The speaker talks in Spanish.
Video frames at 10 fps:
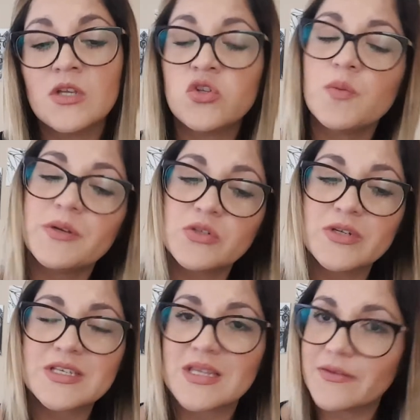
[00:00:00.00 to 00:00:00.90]
Son
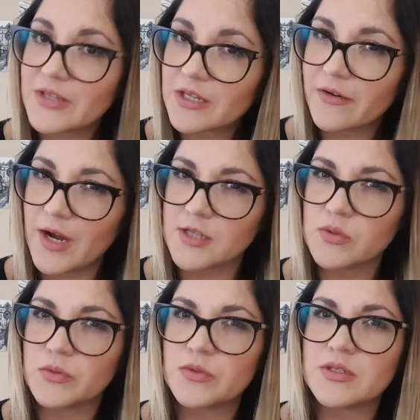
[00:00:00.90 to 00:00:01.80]
personas que deben trabajar
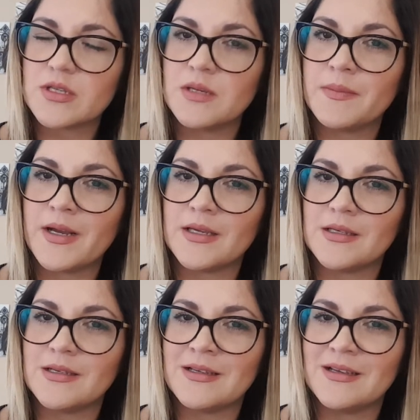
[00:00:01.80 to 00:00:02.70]
su autoestima
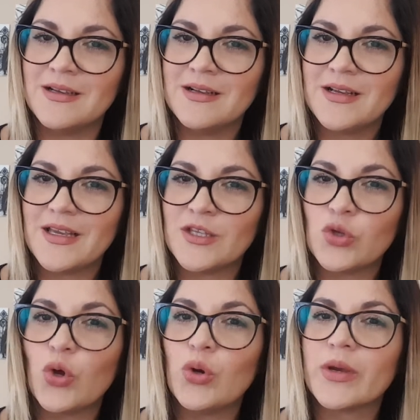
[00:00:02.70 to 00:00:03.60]
y, y
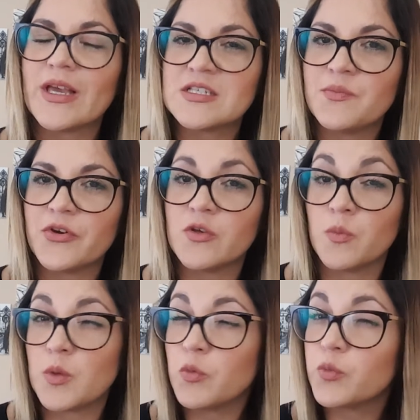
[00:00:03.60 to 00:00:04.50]
todo lo que hacen por ellos
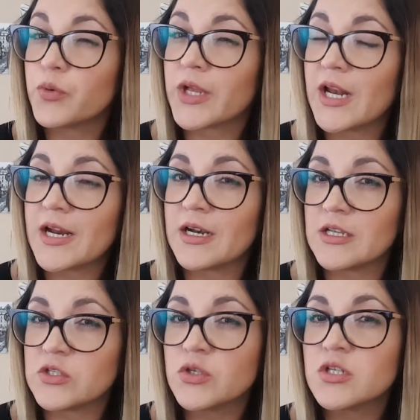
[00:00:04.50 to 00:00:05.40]
mismos, porque las
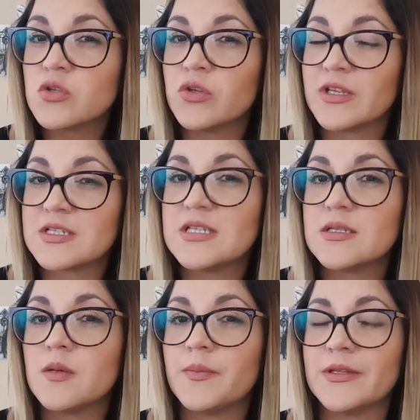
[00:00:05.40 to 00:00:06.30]
relaciones donde
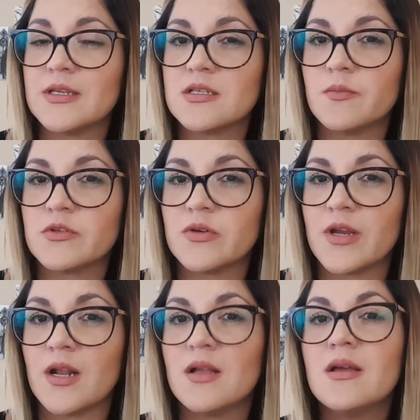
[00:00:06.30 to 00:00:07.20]
existe dependencia
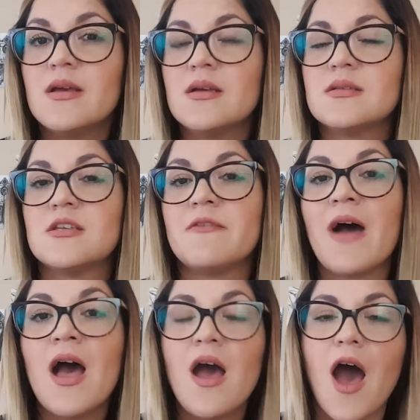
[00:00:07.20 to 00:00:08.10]
emocional
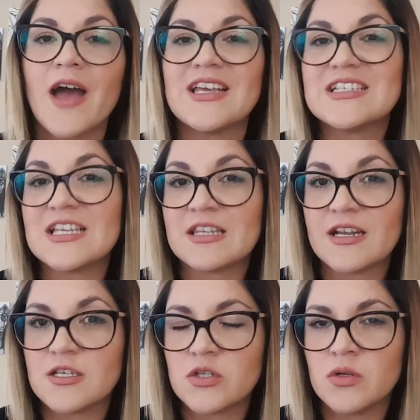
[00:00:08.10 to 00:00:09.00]
lleva a que se
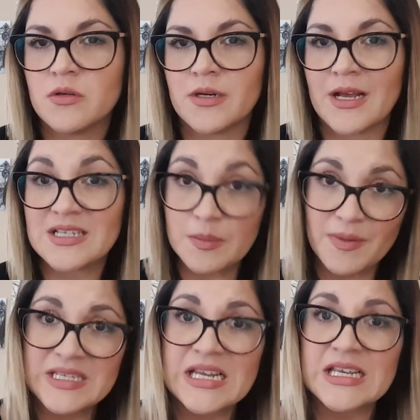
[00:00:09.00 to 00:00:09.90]
traicionen, a que se
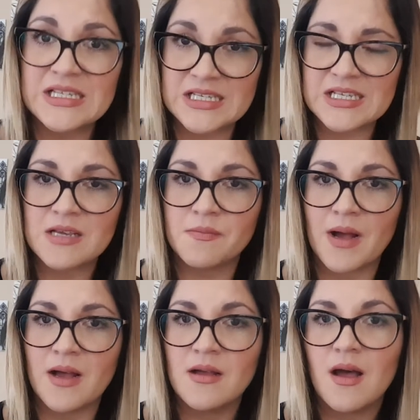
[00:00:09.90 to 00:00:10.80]
pasen
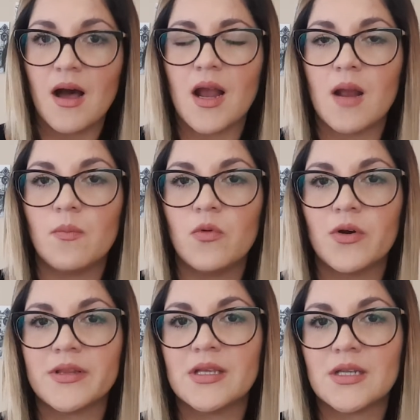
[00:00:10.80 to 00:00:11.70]
encima al
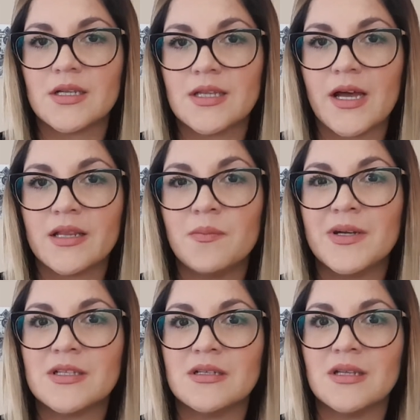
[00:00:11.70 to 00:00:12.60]
amor de tratar de
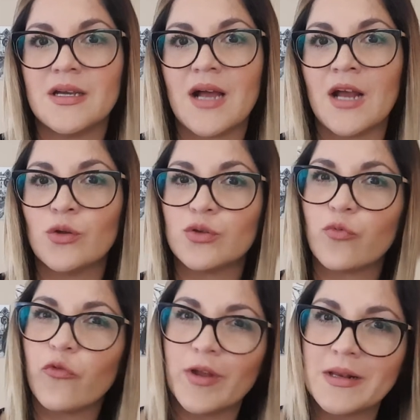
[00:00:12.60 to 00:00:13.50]
mantener al otro
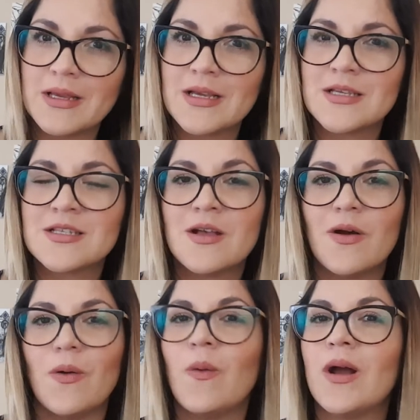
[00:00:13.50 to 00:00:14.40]
feliz
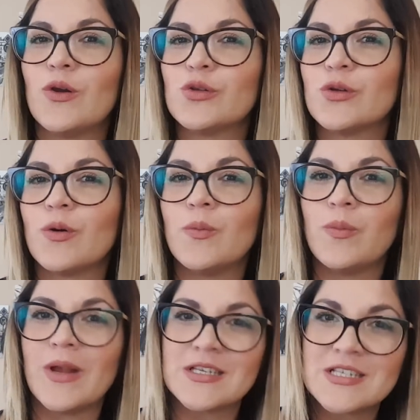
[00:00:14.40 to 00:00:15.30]
o al otro
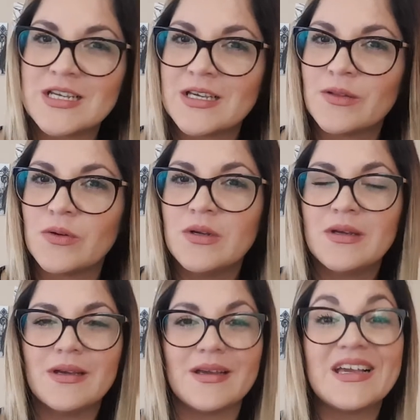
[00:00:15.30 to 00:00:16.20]
complacido,
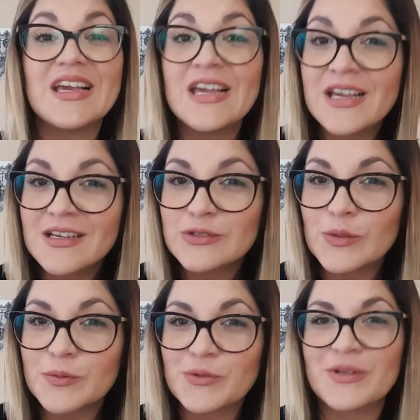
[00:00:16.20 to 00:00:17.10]
y
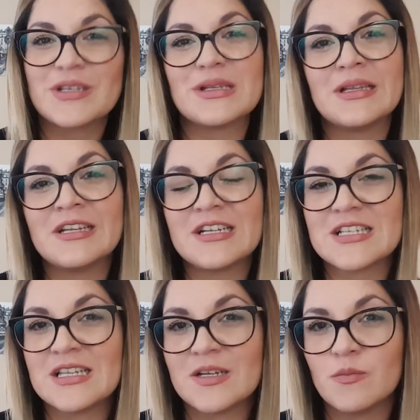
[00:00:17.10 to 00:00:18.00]
son personas que tienden a
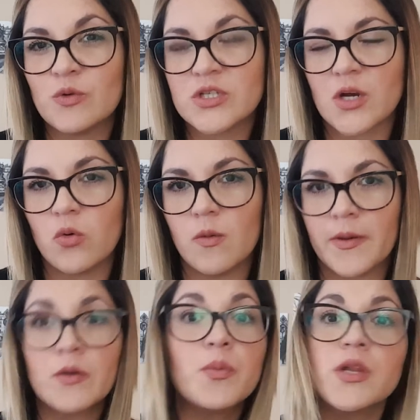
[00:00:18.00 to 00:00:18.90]
sentir mucha
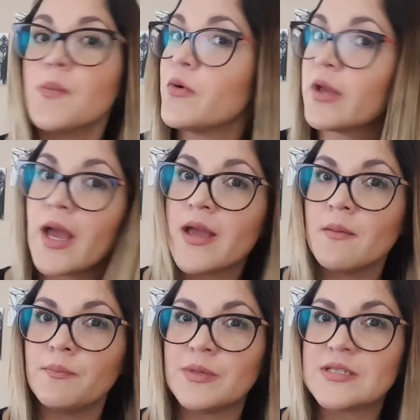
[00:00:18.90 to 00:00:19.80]
culpa. No importa por qué haya
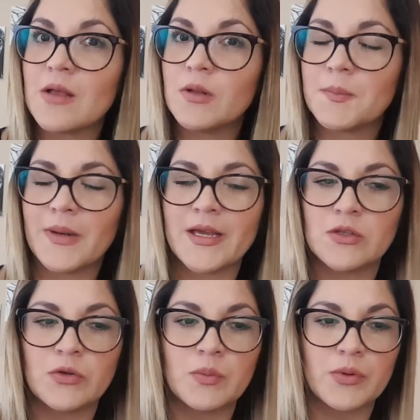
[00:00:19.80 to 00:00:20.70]
empezado el
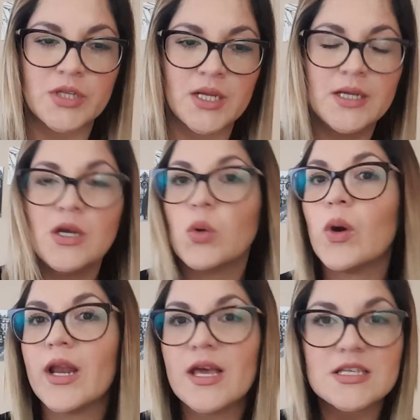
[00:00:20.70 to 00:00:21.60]
pleito, no importa
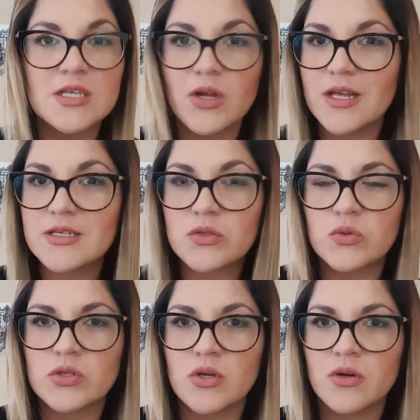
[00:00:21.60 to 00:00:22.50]
cuál haya sido la
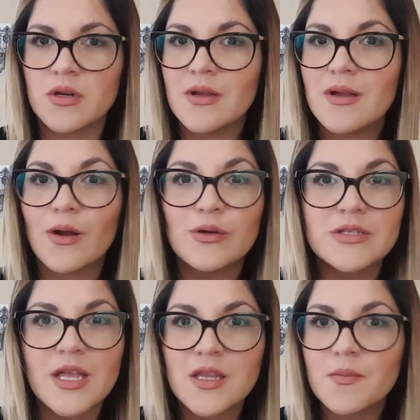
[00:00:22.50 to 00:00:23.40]
discusión,
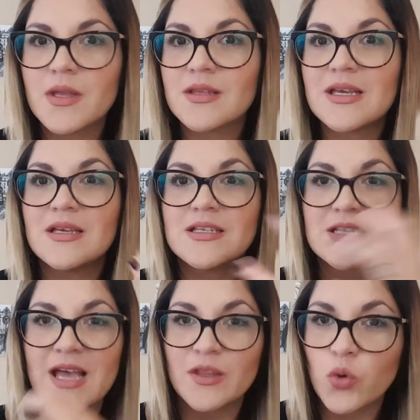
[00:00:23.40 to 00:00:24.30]
constantemente
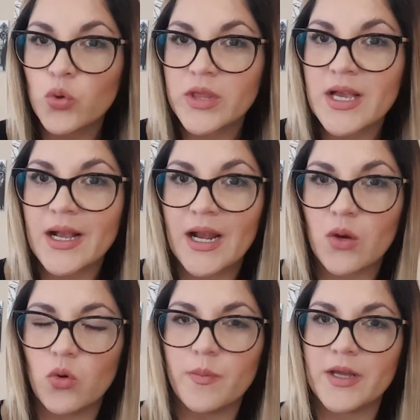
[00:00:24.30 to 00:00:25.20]
se adjudican la
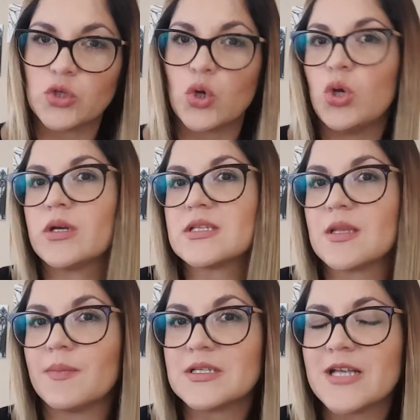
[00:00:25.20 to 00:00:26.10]
culpa de todo lo que
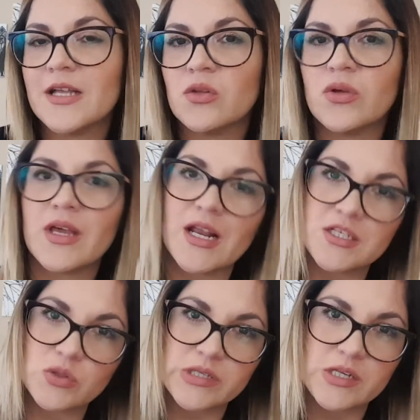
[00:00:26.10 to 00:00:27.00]
está pasando y de que
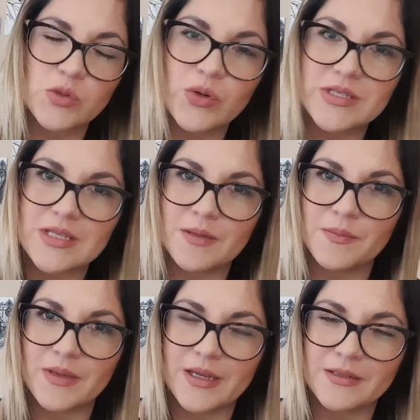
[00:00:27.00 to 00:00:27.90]
las cosas no
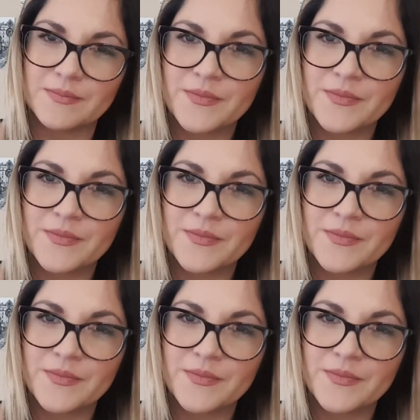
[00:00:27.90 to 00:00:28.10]
estén bien.